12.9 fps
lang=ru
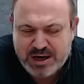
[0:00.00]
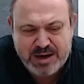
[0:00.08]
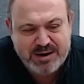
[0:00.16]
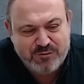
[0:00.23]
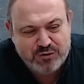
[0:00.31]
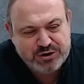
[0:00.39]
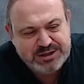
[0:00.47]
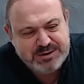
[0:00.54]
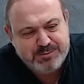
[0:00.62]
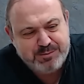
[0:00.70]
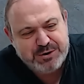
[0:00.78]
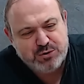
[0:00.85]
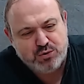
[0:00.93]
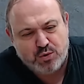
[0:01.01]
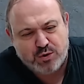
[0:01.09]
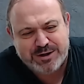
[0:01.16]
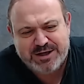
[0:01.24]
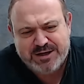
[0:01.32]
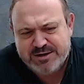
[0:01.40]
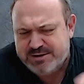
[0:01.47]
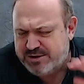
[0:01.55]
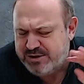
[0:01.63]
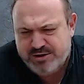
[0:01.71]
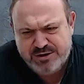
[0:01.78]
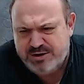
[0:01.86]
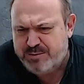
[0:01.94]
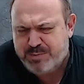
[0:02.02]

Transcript: А вот эти придурки, не